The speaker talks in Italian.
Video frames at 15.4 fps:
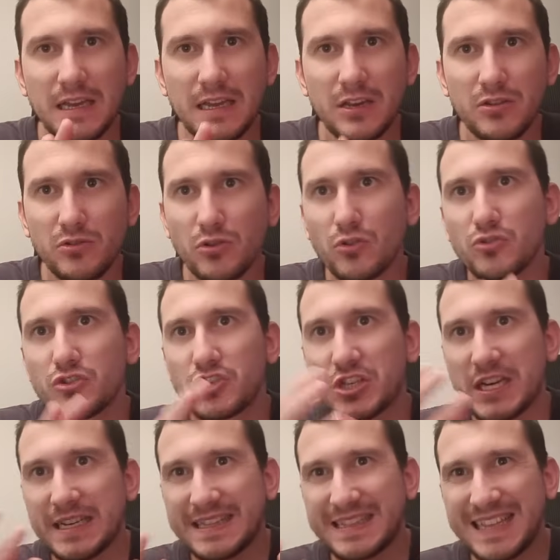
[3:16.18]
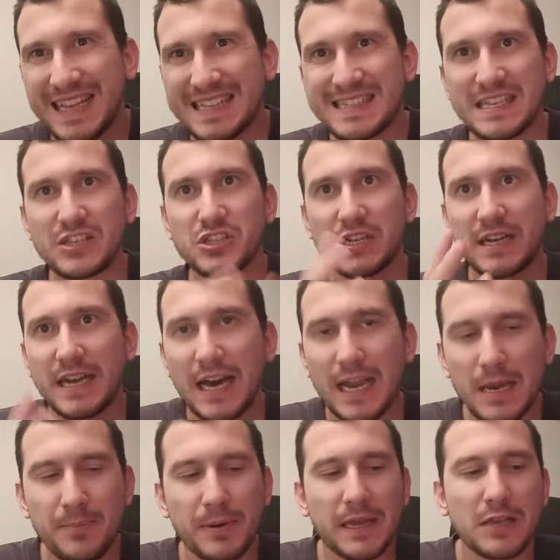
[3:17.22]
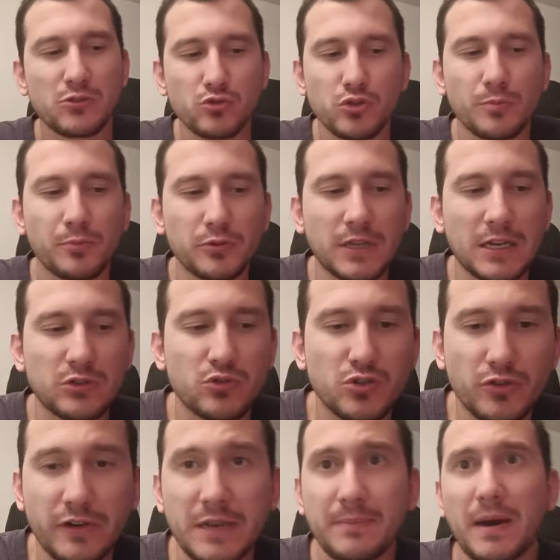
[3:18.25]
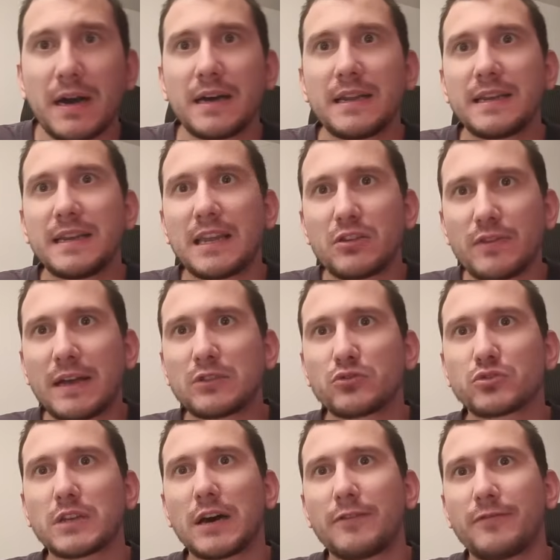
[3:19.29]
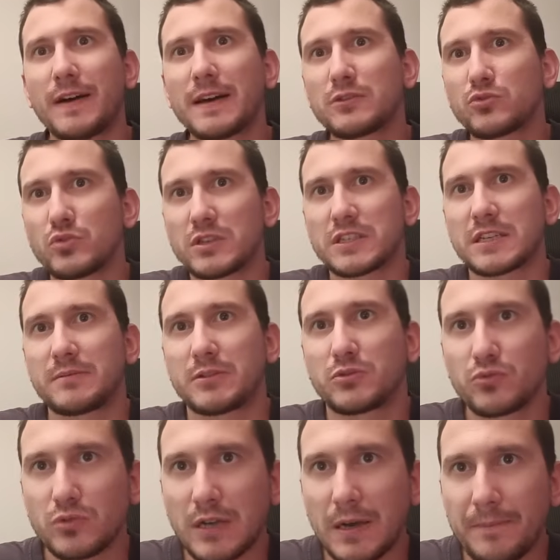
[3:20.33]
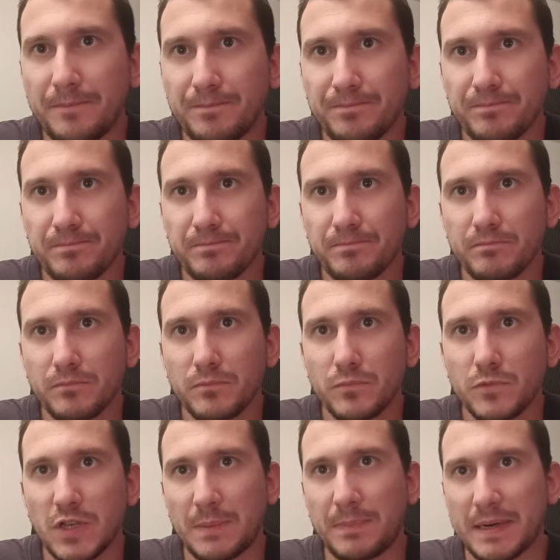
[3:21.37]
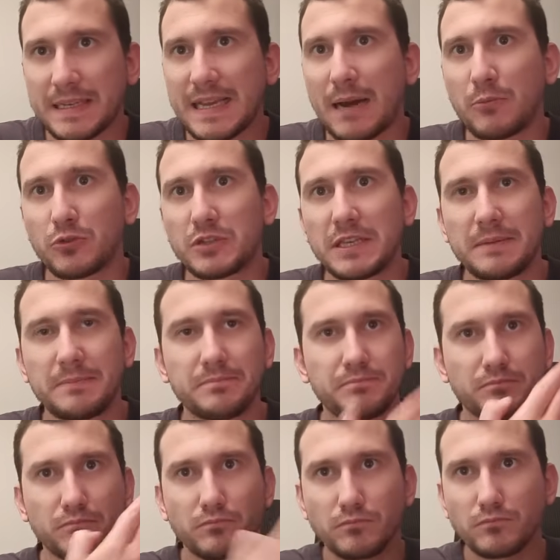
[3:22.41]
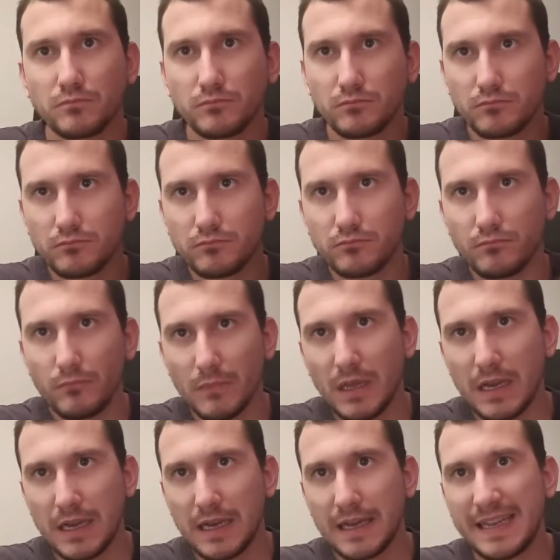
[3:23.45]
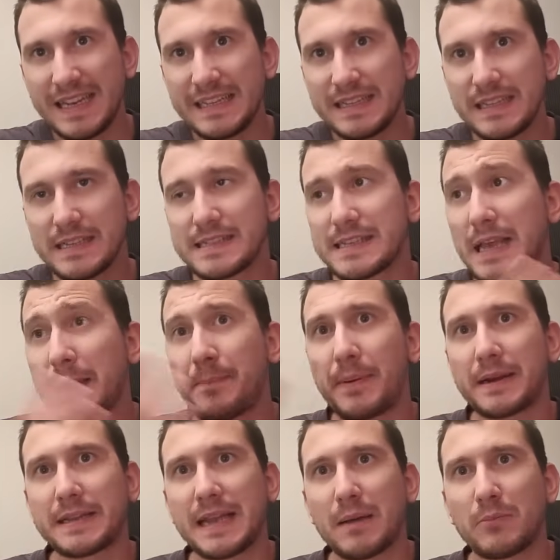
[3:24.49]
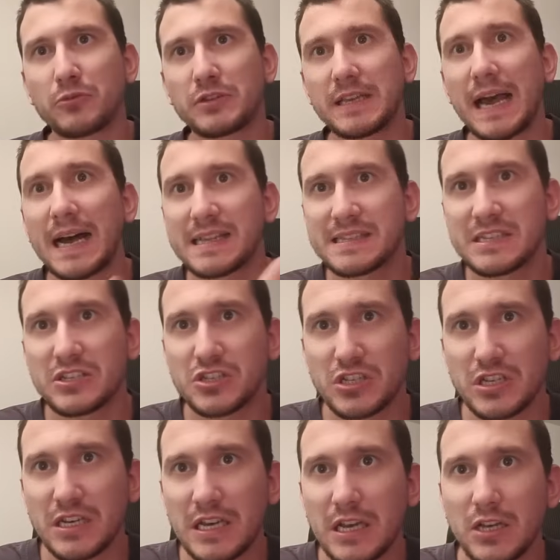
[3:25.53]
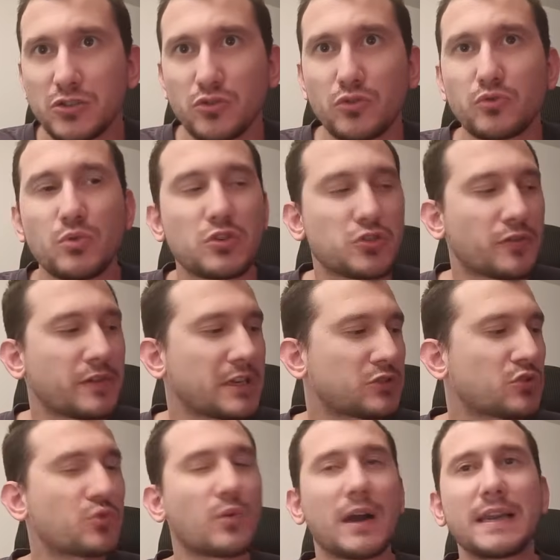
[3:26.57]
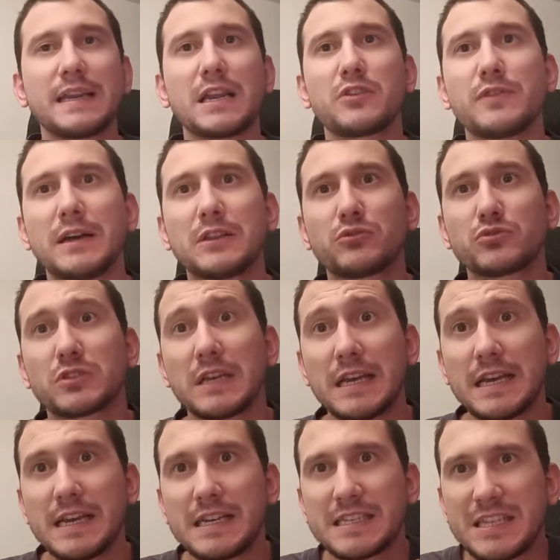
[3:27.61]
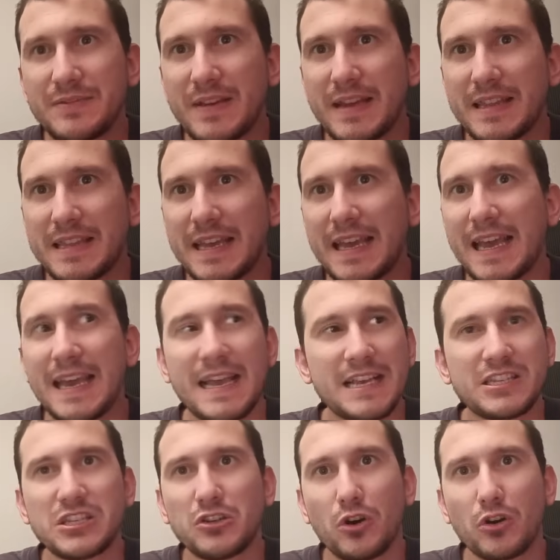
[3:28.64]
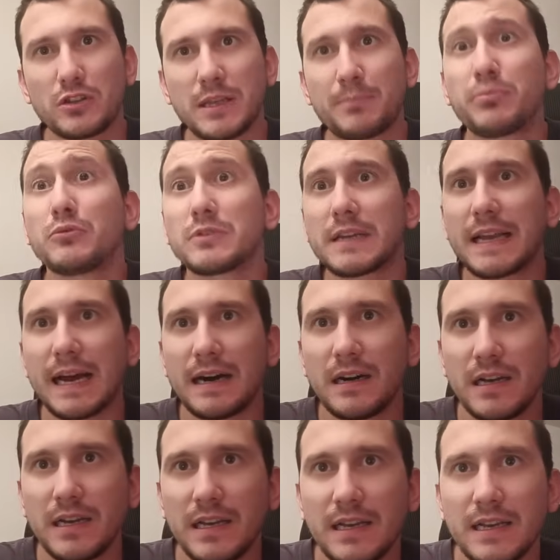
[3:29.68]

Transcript: non certezze in generale, perché è giusto puntare sui giovani, ma la Juventus ha fatto una scrematura. Cioè, parliamo di eh, Ildiz e parliamo di Azic. Sono i due giovani sui quali la Juventus si vede e, e si nota punterà.